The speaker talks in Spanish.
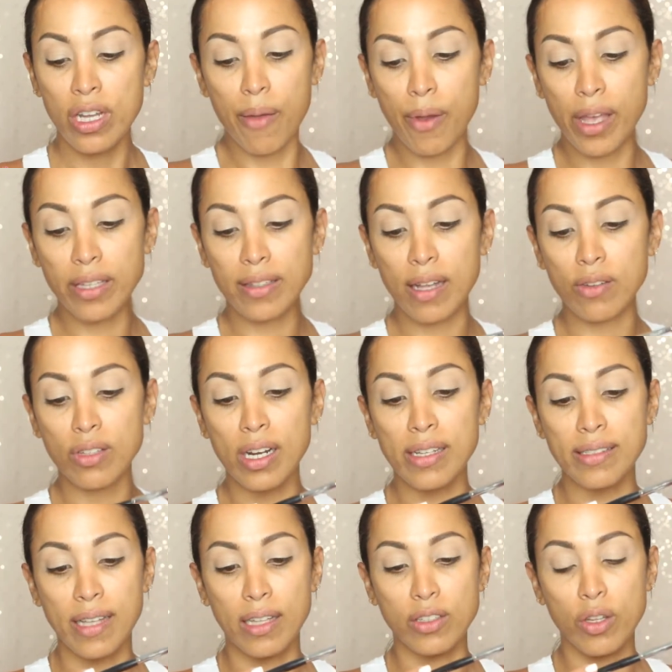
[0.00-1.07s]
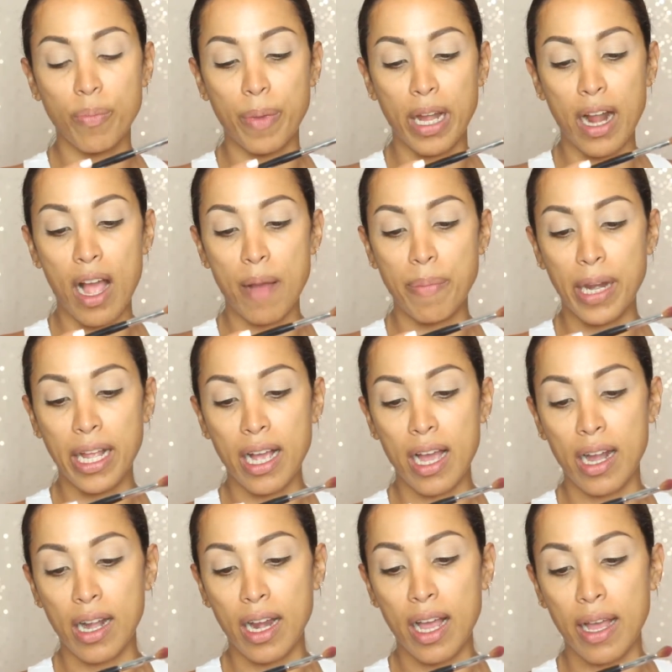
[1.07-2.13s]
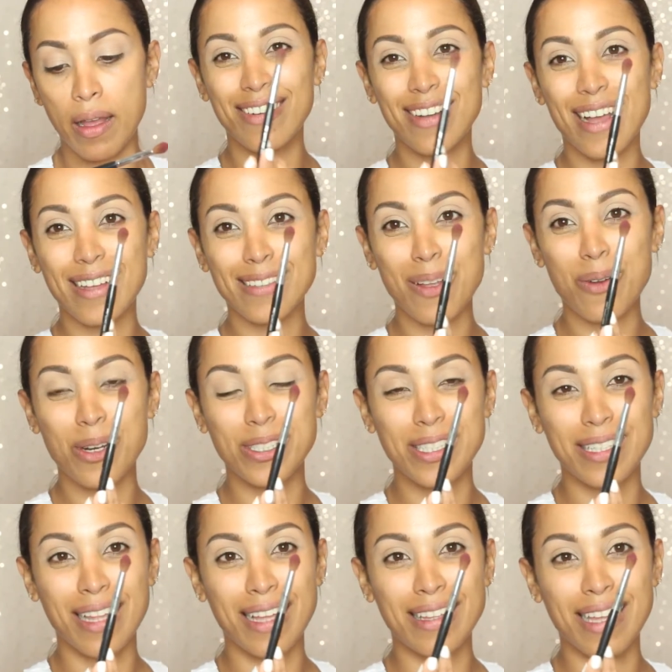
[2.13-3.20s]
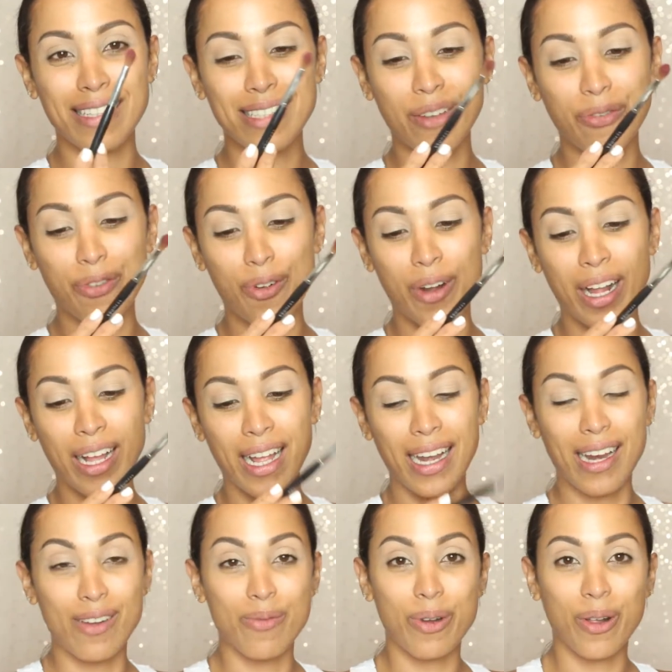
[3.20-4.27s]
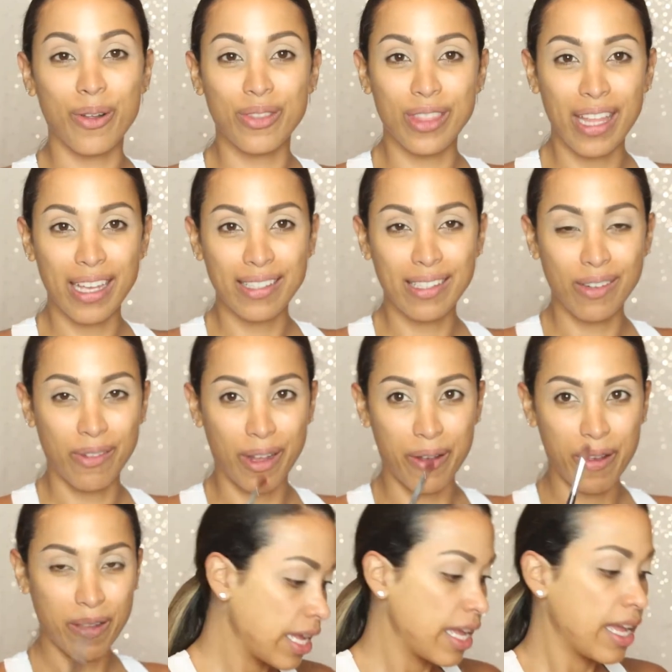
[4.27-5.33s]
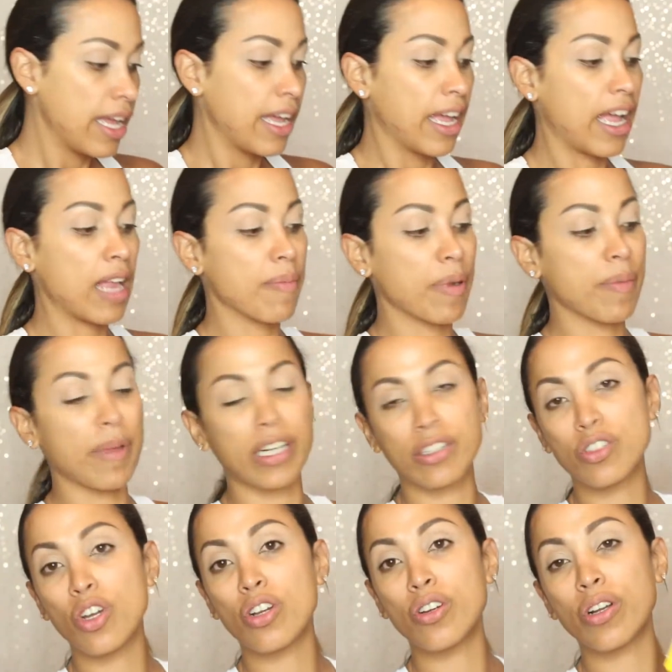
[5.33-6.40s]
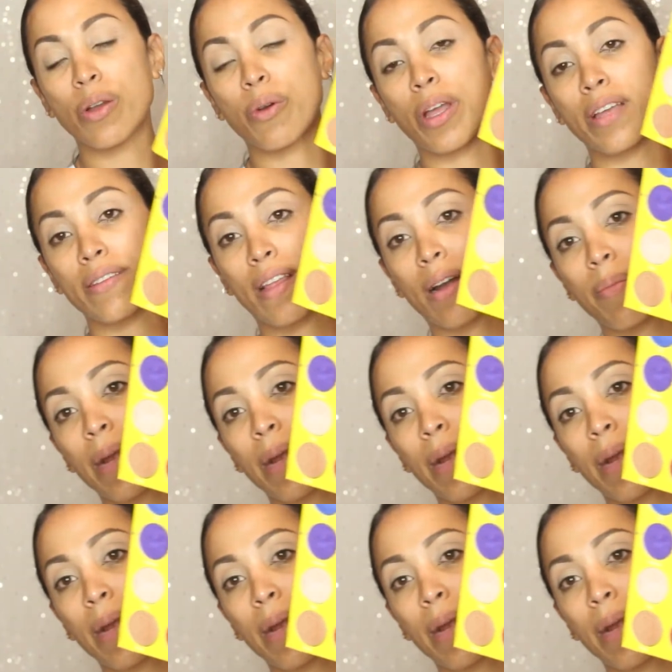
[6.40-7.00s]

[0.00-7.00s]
Y voy a estar utilizando para aplicarla esta brochita de Sephora, que es la número 19. El primer tono que voy a estar